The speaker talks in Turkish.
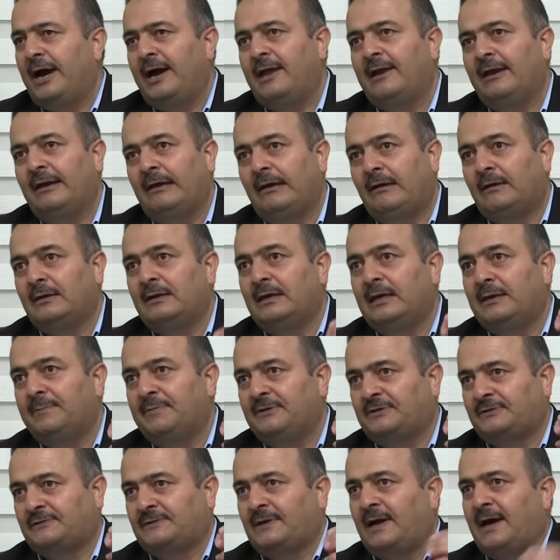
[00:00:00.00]
elhikni
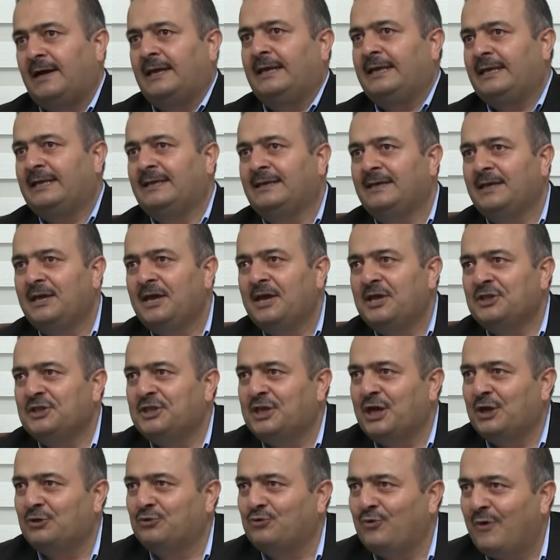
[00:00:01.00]
bis salihin
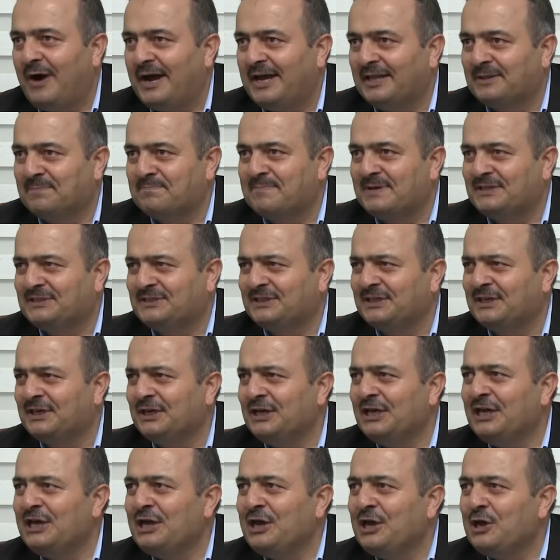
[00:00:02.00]
diye dua
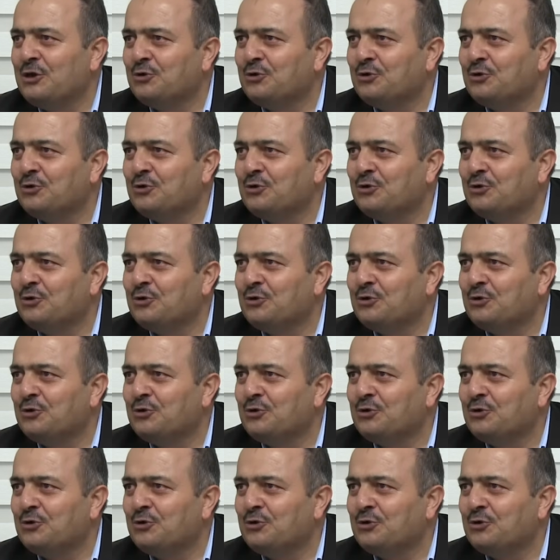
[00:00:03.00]
etmesi